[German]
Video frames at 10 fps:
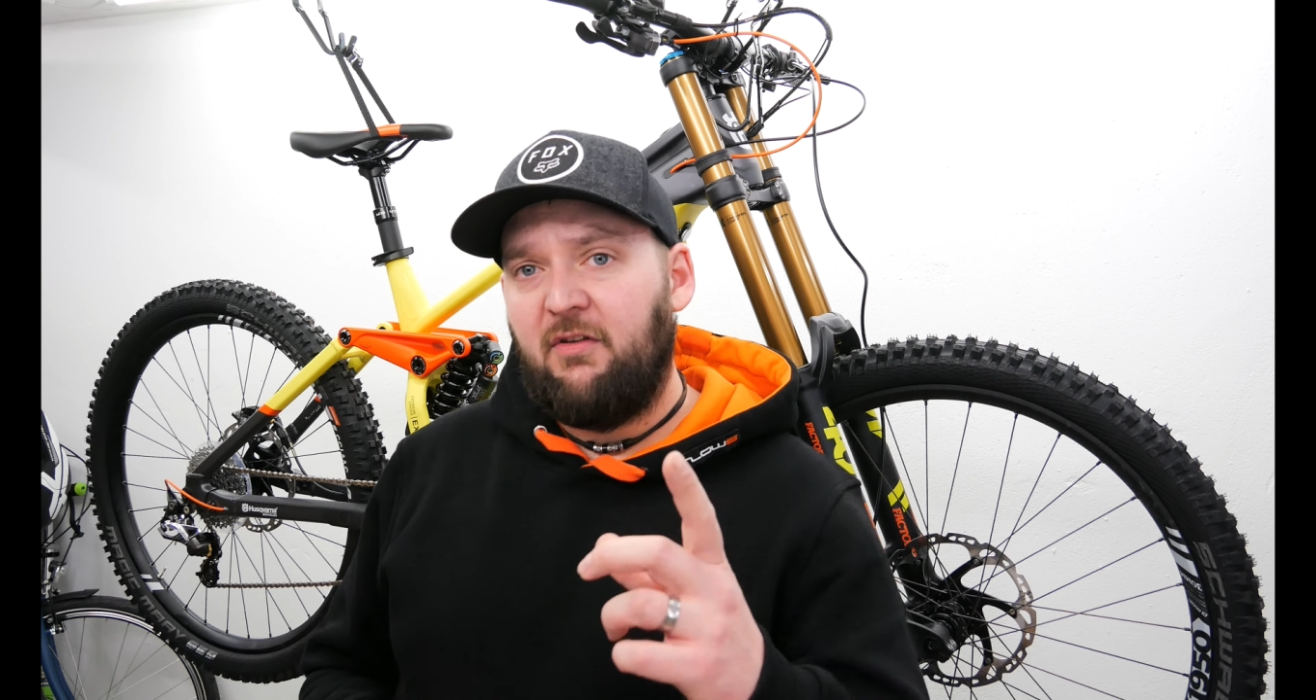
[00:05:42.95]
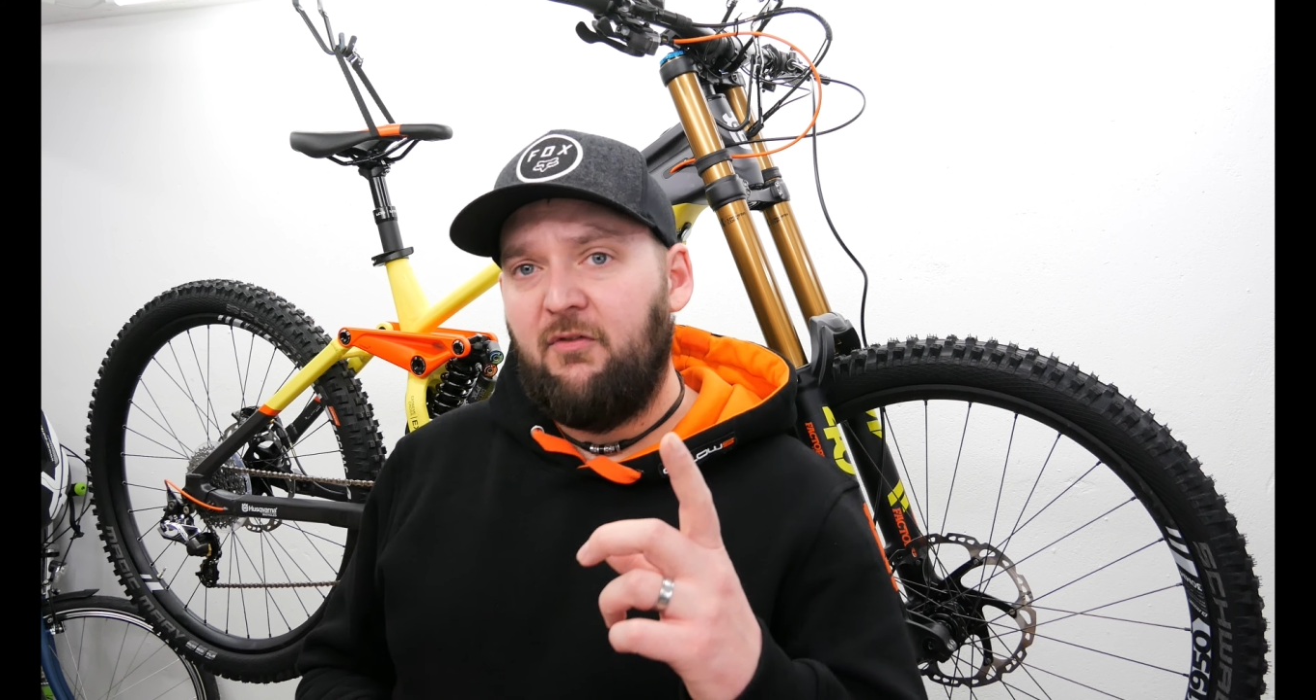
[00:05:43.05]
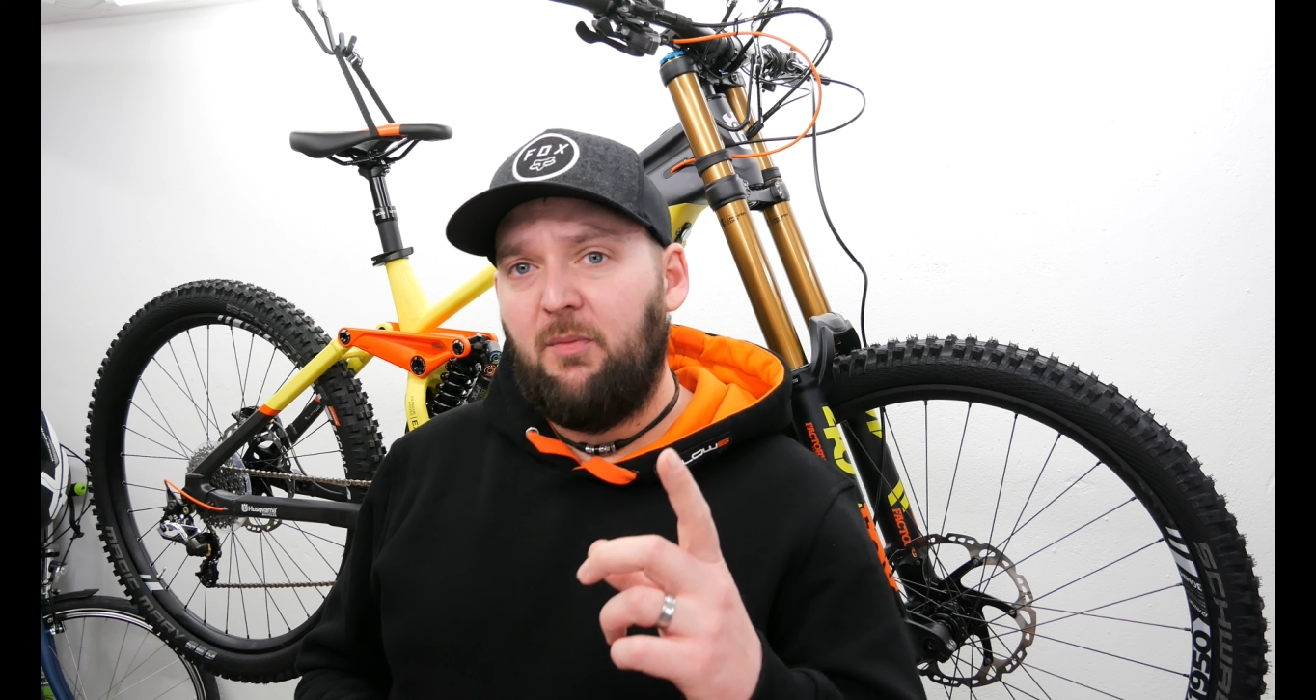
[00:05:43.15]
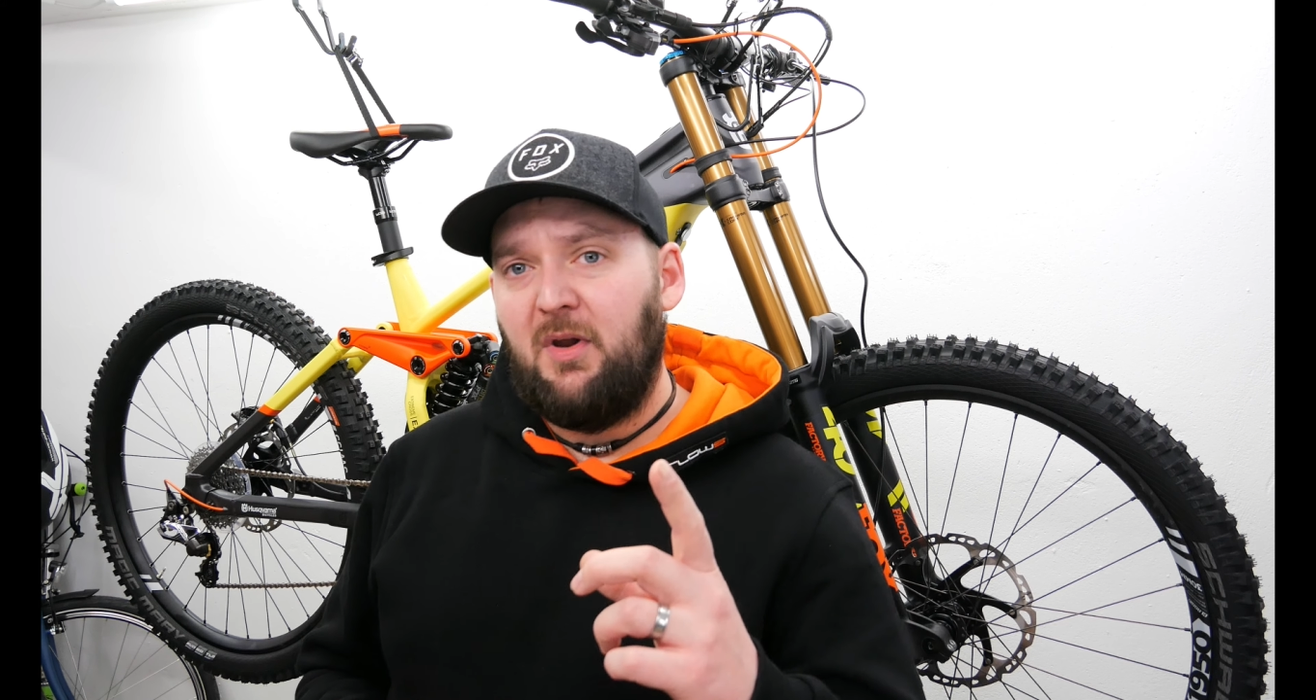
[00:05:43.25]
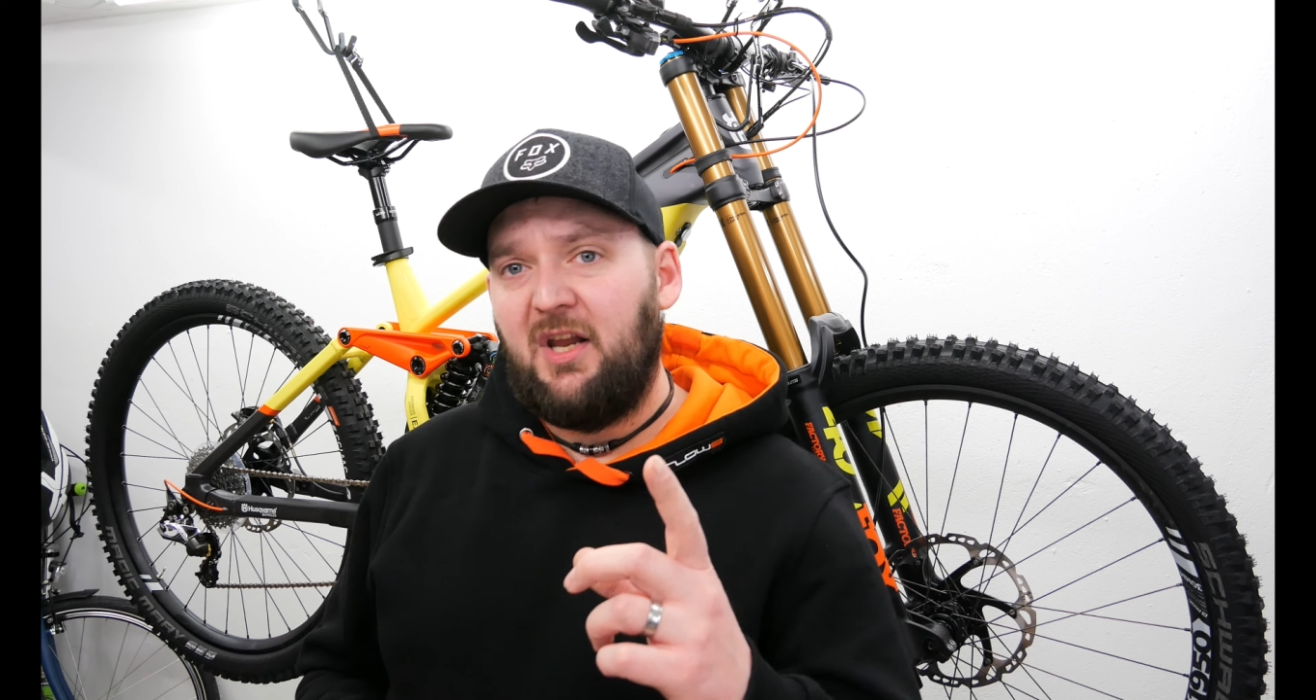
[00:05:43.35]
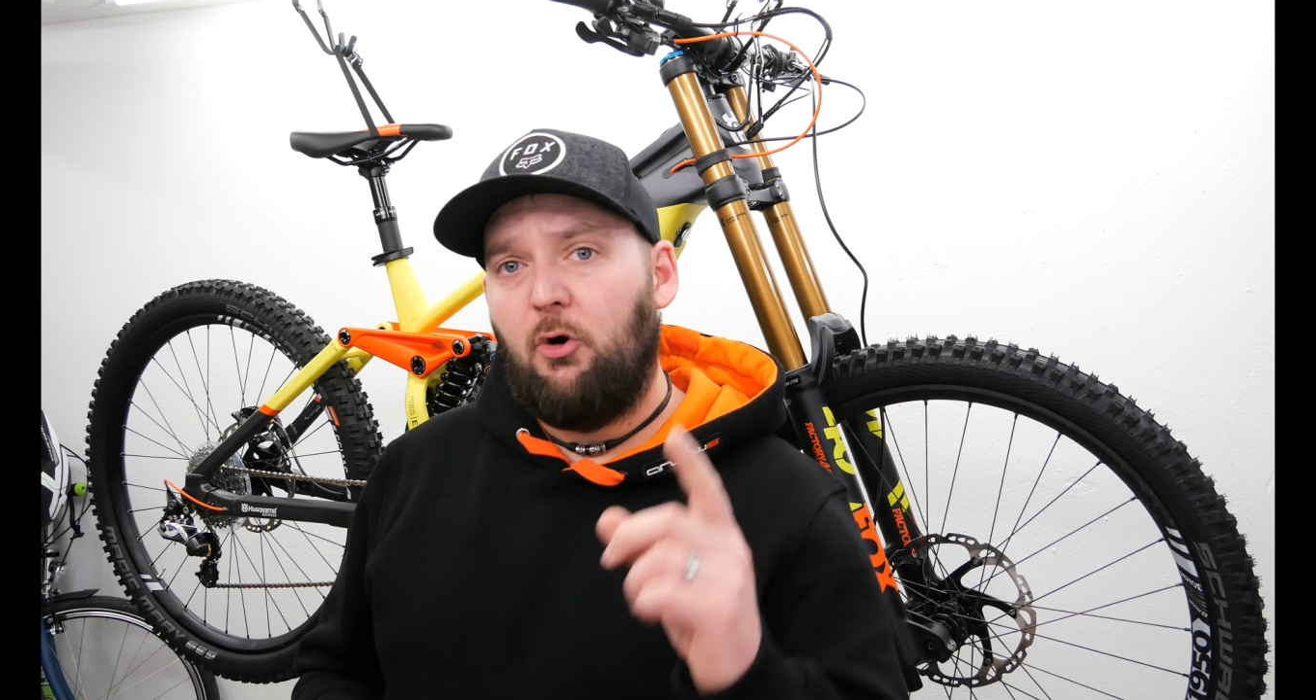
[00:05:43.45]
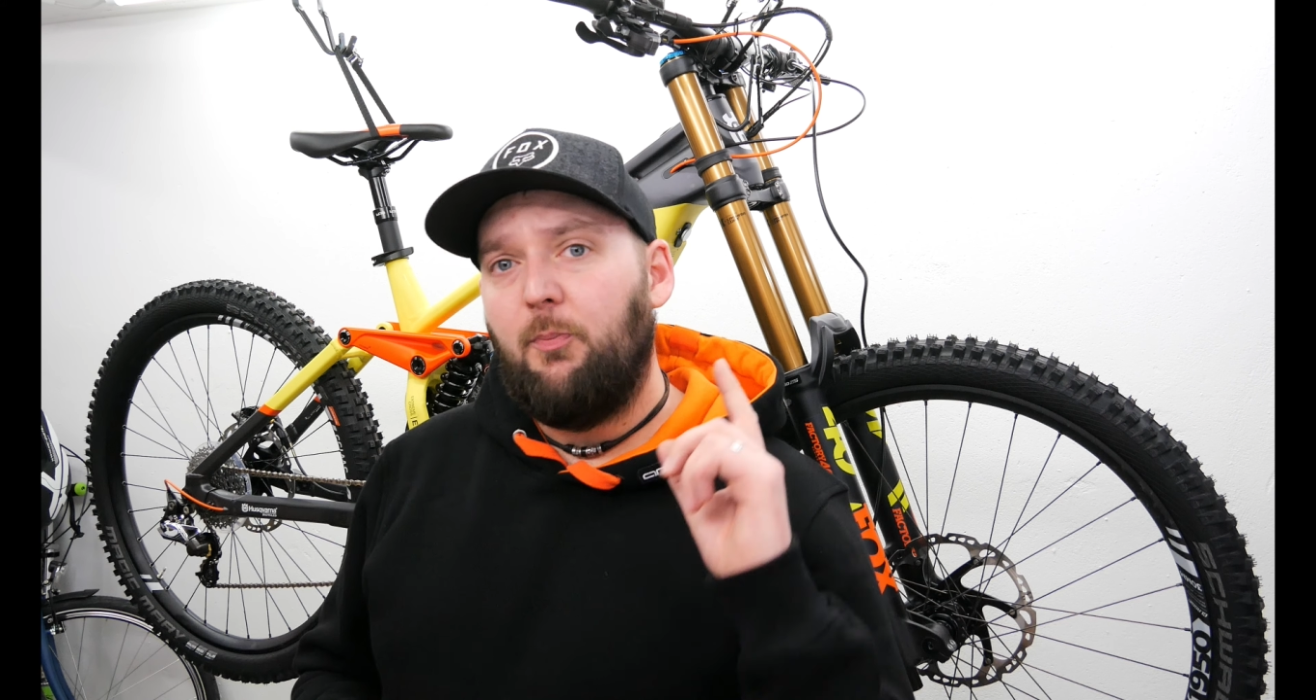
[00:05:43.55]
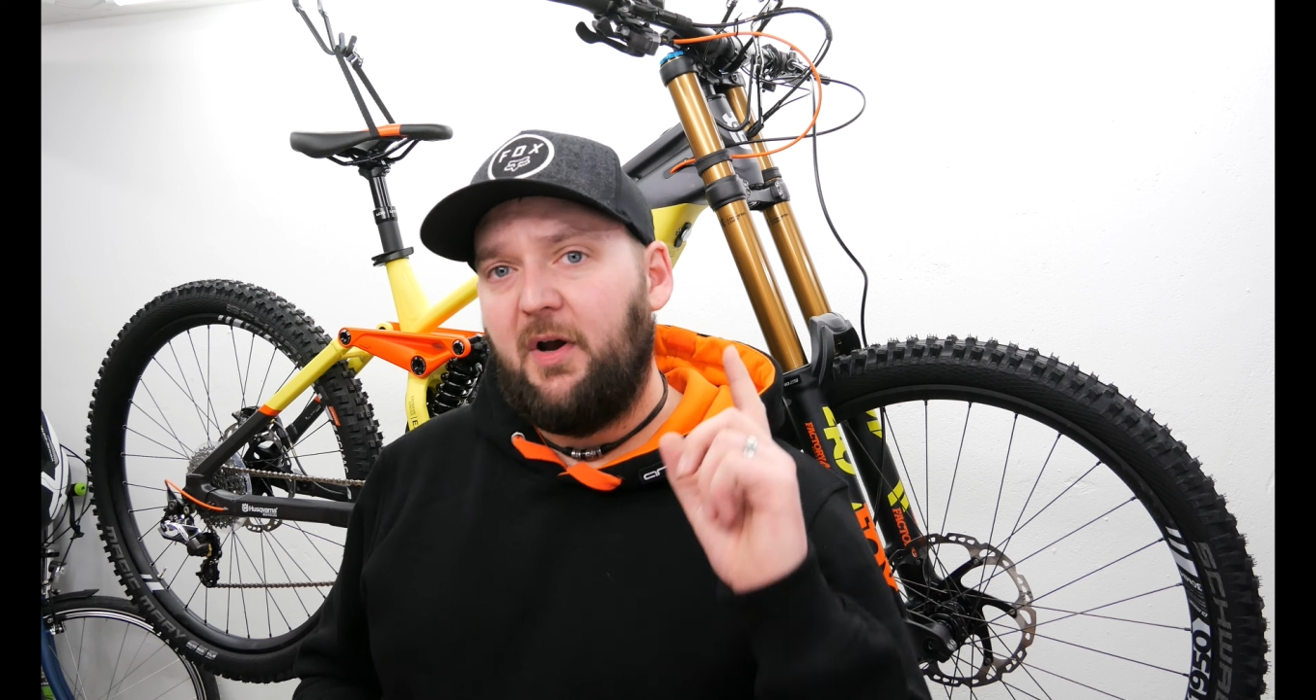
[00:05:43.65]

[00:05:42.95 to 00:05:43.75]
sind wir nämlich genau